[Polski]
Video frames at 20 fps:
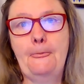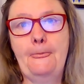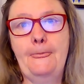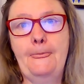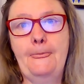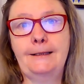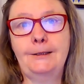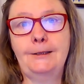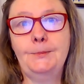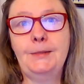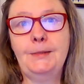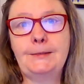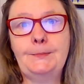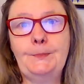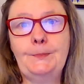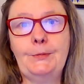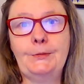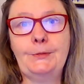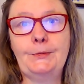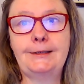
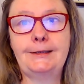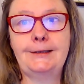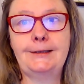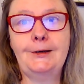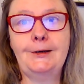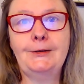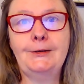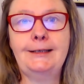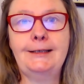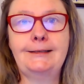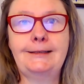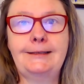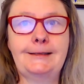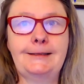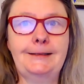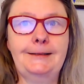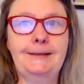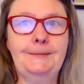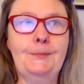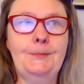Natomiast pod
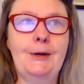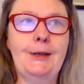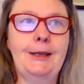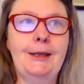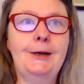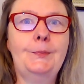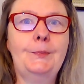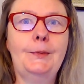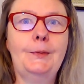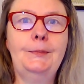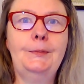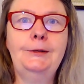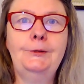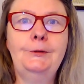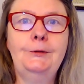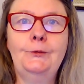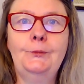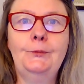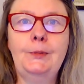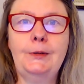koniec mojego
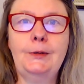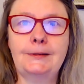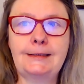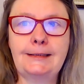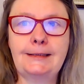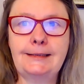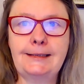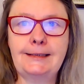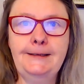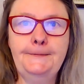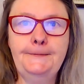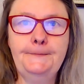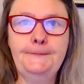pobytu w Polsce